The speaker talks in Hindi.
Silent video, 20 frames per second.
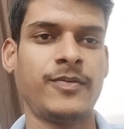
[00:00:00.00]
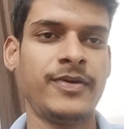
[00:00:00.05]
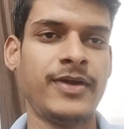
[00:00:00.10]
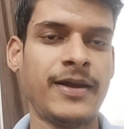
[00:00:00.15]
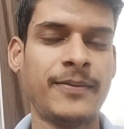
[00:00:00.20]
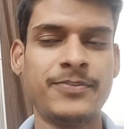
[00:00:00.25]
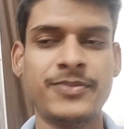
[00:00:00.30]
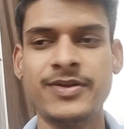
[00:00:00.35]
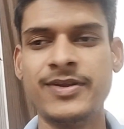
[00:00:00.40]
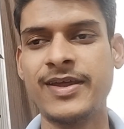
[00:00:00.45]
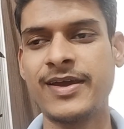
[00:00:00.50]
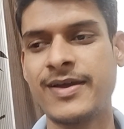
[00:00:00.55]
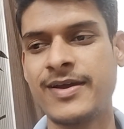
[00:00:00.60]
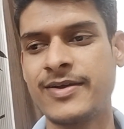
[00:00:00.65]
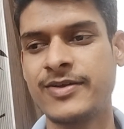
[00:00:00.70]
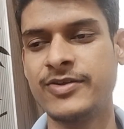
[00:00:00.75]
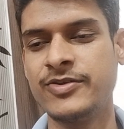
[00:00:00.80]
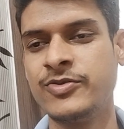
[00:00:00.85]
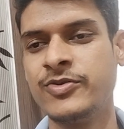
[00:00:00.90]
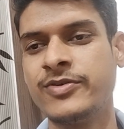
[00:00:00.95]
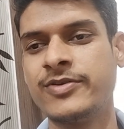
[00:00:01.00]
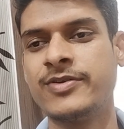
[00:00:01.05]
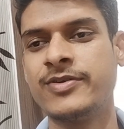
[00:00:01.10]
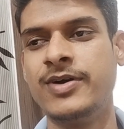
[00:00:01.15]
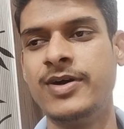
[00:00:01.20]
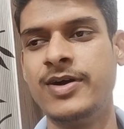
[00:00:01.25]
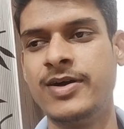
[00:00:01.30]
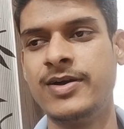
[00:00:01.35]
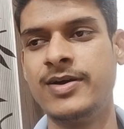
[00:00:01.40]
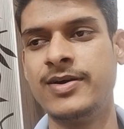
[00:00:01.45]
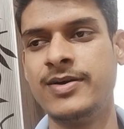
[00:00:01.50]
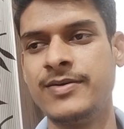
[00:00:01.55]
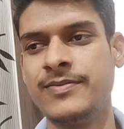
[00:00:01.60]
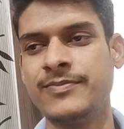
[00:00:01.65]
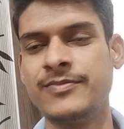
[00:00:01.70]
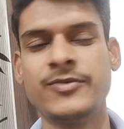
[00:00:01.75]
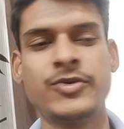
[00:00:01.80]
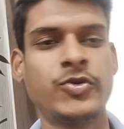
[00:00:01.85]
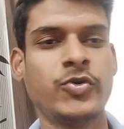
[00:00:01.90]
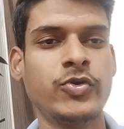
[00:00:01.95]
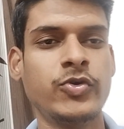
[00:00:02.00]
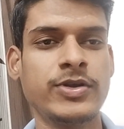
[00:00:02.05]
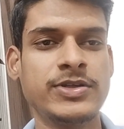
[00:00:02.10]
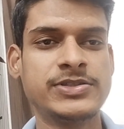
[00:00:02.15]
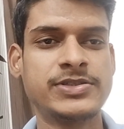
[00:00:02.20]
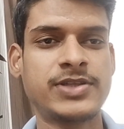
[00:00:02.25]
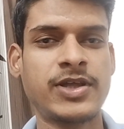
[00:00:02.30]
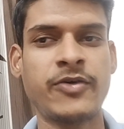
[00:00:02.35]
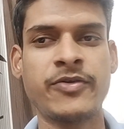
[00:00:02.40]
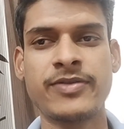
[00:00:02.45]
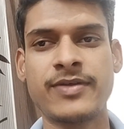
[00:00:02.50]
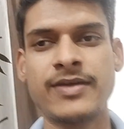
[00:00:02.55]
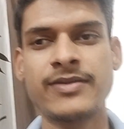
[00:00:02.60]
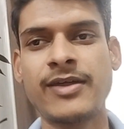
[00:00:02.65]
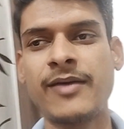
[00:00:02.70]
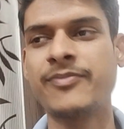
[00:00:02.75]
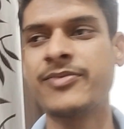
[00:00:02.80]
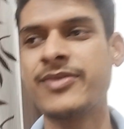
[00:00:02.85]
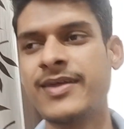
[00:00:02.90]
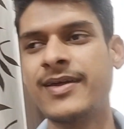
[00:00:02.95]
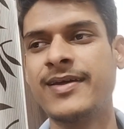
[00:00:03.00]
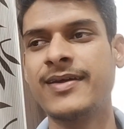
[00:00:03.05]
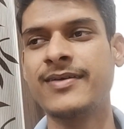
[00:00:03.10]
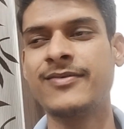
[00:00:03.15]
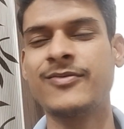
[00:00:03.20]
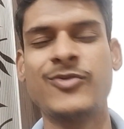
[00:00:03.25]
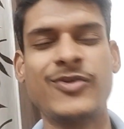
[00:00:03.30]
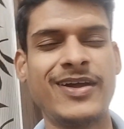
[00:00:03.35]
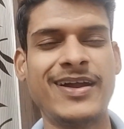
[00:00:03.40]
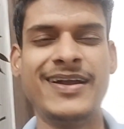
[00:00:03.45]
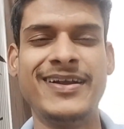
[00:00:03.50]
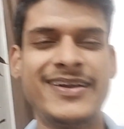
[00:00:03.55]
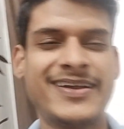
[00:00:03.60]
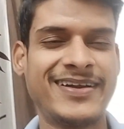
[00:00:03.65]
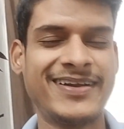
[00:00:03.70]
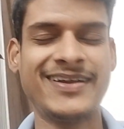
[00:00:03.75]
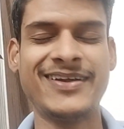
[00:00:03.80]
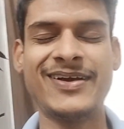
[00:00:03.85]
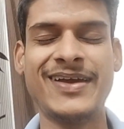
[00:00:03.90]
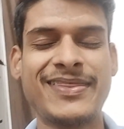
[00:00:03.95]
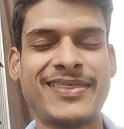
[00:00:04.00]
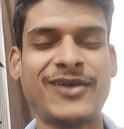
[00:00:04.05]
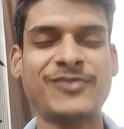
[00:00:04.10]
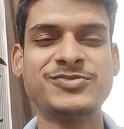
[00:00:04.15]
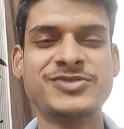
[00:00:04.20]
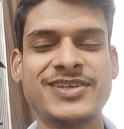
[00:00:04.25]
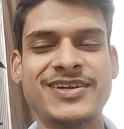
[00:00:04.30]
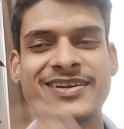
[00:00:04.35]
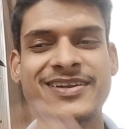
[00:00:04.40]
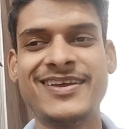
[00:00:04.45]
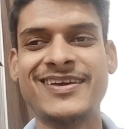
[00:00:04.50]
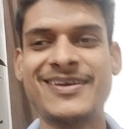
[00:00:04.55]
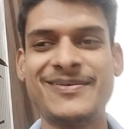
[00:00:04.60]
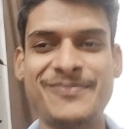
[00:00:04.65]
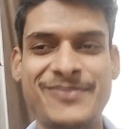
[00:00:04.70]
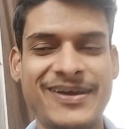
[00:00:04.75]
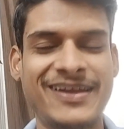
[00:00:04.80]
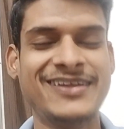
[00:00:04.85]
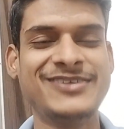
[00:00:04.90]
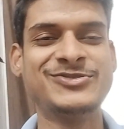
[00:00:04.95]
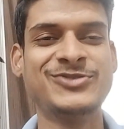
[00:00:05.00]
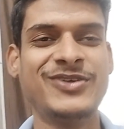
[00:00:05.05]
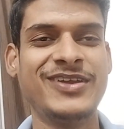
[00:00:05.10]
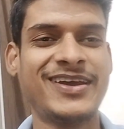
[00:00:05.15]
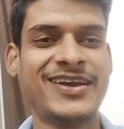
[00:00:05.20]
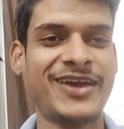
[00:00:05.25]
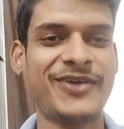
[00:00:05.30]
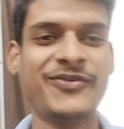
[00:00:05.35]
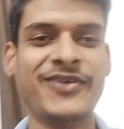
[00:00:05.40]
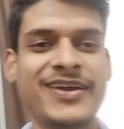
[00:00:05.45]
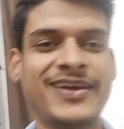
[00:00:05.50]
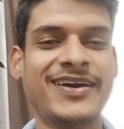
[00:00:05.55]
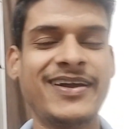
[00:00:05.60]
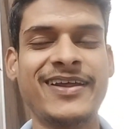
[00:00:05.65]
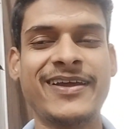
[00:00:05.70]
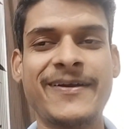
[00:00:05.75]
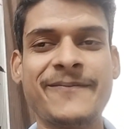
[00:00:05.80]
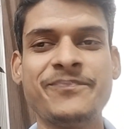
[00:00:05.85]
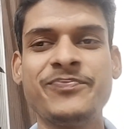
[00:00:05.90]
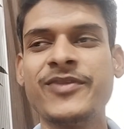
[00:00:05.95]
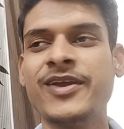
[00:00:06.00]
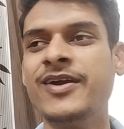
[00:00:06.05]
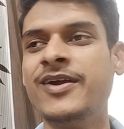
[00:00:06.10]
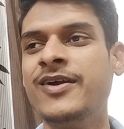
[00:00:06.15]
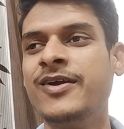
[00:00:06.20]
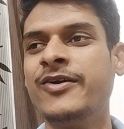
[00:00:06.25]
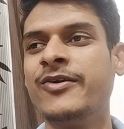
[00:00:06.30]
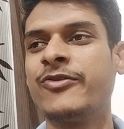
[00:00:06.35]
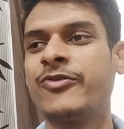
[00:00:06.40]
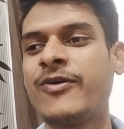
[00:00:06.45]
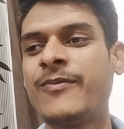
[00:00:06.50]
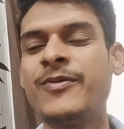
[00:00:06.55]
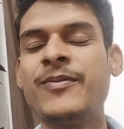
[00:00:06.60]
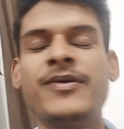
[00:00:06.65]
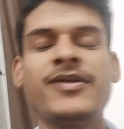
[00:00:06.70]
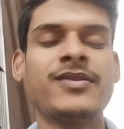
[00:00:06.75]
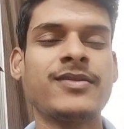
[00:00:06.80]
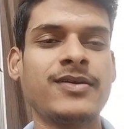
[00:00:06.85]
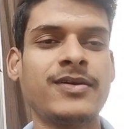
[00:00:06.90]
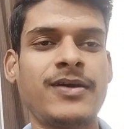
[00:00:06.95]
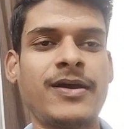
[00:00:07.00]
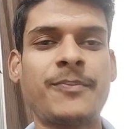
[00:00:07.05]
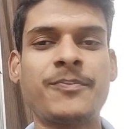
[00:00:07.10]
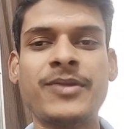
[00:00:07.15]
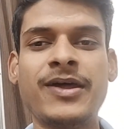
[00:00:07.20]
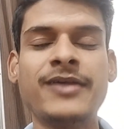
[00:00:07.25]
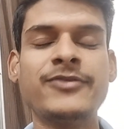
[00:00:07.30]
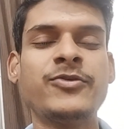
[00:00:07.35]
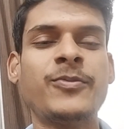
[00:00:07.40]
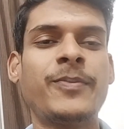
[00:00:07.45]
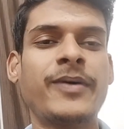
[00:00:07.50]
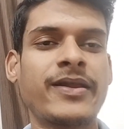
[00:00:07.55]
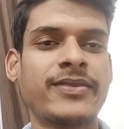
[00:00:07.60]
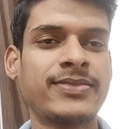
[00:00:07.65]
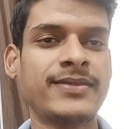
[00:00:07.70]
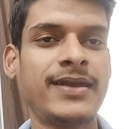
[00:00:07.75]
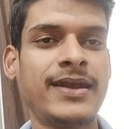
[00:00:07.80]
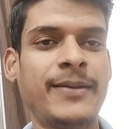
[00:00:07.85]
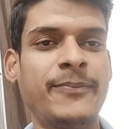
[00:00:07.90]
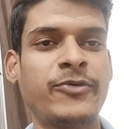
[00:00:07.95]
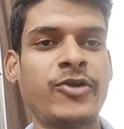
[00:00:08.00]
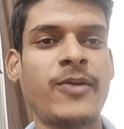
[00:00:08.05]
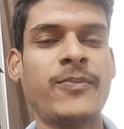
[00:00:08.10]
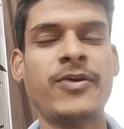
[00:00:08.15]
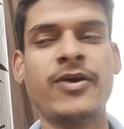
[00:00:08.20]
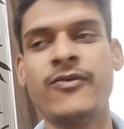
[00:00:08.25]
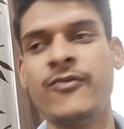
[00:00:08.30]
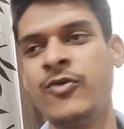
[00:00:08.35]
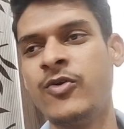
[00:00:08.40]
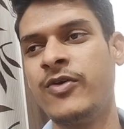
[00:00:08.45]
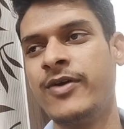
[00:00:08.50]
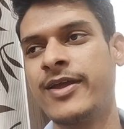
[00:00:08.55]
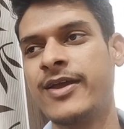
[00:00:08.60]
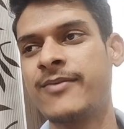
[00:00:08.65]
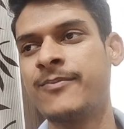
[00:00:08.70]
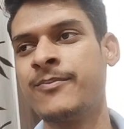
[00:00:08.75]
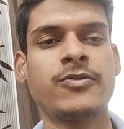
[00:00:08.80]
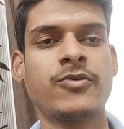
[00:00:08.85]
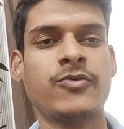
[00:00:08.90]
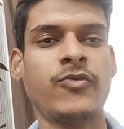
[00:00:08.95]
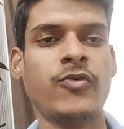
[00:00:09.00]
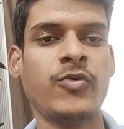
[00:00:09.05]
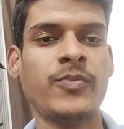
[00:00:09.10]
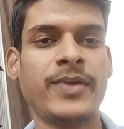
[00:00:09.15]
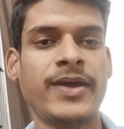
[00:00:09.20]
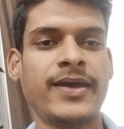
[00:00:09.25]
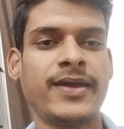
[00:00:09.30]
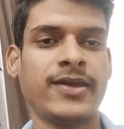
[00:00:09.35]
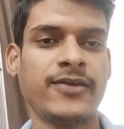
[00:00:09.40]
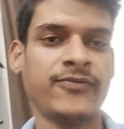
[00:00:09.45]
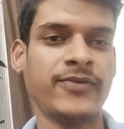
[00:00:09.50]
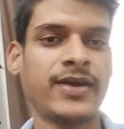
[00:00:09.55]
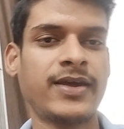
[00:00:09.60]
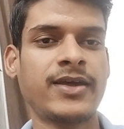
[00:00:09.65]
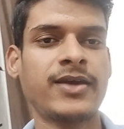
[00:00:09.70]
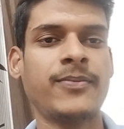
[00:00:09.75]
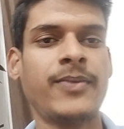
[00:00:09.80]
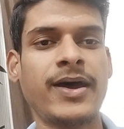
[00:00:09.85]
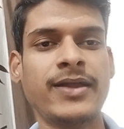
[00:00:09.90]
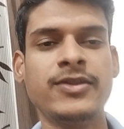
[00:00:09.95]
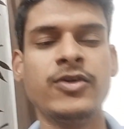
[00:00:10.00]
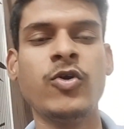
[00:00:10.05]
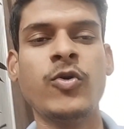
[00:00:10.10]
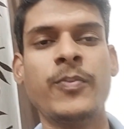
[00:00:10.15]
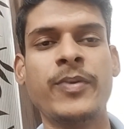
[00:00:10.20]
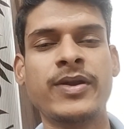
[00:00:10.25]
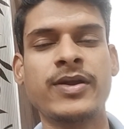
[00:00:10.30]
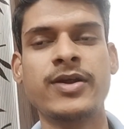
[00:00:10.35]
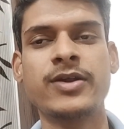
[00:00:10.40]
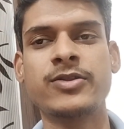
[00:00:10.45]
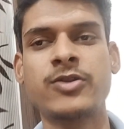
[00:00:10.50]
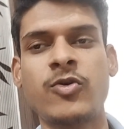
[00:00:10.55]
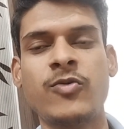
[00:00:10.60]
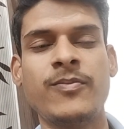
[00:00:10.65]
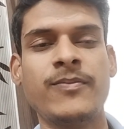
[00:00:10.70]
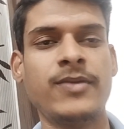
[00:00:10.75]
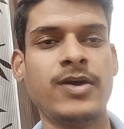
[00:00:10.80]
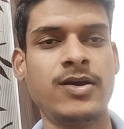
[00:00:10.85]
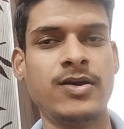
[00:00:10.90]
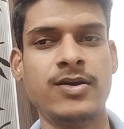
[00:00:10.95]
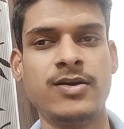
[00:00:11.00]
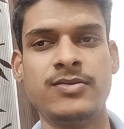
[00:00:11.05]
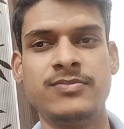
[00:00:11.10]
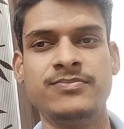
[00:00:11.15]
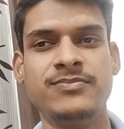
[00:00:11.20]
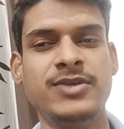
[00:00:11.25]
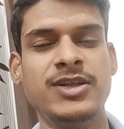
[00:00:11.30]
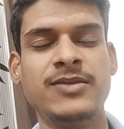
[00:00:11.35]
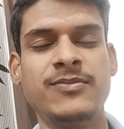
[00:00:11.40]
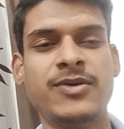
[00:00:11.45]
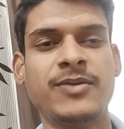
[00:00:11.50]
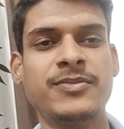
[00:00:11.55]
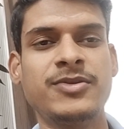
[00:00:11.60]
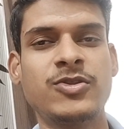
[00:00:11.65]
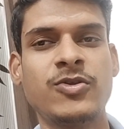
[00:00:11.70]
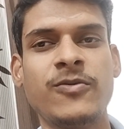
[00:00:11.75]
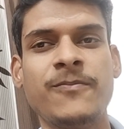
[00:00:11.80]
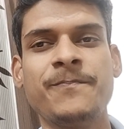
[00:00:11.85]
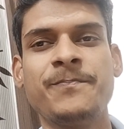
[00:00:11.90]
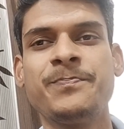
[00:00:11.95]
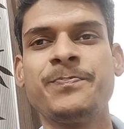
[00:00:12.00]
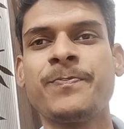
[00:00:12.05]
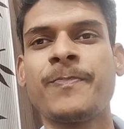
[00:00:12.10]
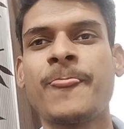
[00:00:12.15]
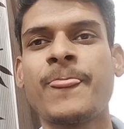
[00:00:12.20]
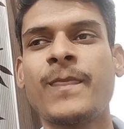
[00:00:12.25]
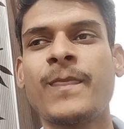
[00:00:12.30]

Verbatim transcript: तो अभी आपने देखा कि जो टू डू लिस्ट था उसके हिसाब से कोई अल्टरनेट ऐसा ऑप्शन नहीं है कि पहले जो लिखा है वही करेंगे तो अभी मैं अपना जो पर्सनल लैपटॉप है वो एक तो वो मैं एक वीक के बाद ही ओपन करता हूँ मिनिमम ही तो